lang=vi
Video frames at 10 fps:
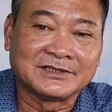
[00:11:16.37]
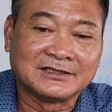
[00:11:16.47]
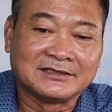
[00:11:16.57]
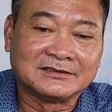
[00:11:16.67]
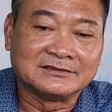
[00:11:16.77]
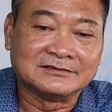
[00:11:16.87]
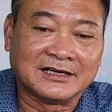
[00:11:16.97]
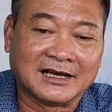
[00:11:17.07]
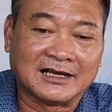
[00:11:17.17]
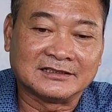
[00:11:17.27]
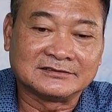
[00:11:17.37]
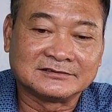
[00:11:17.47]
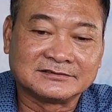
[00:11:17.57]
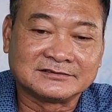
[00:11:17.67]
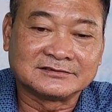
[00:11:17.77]
à vậy đó anh ha à. ừ
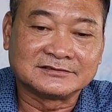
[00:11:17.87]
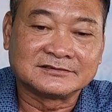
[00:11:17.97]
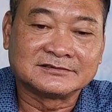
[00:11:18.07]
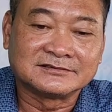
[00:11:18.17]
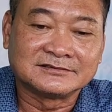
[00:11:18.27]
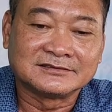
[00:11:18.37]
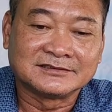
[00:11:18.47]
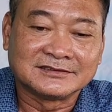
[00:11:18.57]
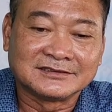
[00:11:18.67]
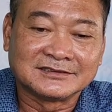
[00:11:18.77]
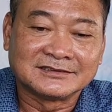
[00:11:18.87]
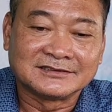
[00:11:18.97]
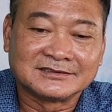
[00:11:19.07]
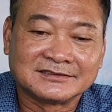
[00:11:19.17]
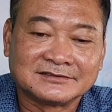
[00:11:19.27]
ừ
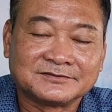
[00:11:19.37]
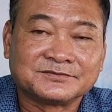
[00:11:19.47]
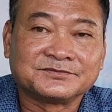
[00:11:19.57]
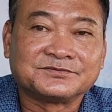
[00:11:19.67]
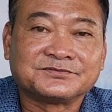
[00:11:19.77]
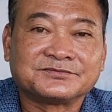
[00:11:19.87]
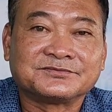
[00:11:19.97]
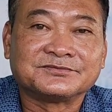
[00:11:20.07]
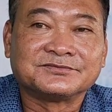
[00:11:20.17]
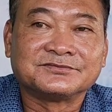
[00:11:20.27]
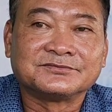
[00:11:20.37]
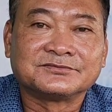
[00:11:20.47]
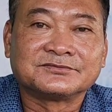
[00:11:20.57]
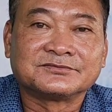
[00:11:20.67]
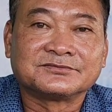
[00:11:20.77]
dạ yeah
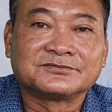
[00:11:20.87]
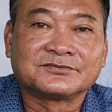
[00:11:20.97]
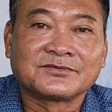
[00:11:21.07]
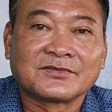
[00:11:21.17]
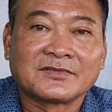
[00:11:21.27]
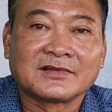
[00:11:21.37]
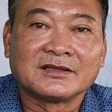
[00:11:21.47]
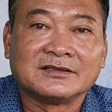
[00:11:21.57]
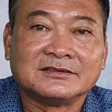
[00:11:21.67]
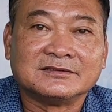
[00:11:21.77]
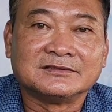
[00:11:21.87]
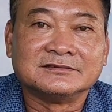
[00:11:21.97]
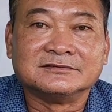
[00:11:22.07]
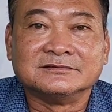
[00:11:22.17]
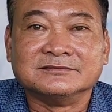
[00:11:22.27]
sức khỏe này kia của anh phong thì
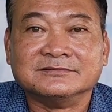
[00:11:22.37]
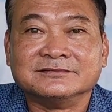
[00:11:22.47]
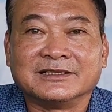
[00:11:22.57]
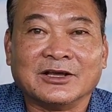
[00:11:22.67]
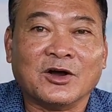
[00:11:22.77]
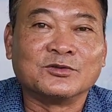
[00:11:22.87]
ờ, chắc tốt ha dạ,